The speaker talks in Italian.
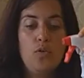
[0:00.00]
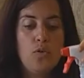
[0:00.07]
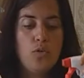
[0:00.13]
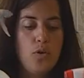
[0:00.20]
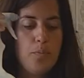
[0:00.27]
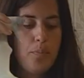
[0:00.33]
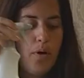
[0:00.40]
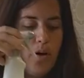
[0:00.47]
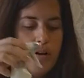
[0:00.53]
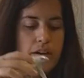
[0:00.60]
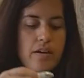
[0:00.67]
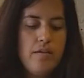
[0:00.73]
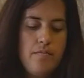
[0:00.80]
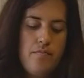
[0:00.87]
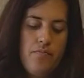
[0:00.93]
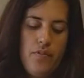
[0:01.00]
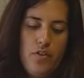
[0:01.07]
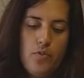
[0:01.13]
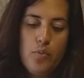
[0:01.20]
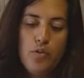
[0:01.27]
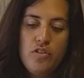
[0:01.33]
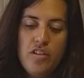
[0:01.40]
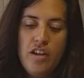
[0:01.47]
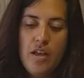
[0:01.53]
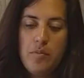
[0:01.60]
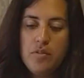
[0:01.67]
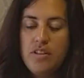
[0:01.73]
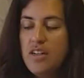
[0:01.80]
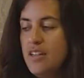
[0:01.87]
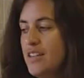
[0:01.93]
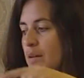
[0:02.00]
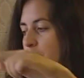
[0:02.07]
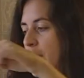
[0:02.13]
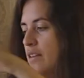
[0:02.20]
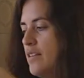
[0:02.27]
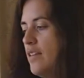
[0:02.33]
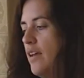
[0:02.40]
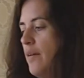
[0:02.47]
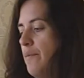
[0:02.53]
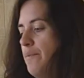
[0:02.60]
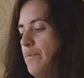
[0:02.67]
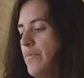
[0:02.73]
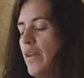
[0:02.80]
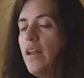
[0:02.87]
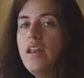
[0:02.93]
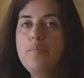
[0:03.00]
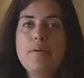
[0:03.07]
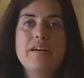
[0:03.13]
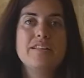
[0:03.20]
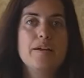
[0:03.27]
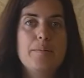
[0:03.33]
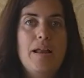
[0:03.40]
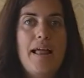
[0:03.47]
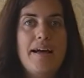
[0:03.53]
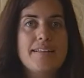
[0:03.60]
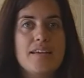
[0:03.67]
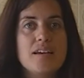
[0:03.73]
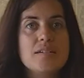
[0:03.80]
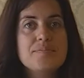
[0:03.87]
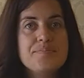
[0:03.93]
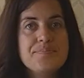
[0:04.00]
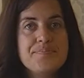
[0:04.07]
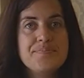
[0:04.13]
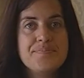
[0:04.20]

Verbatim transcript: con cui poi spruzzeremo direttamente le piante malate.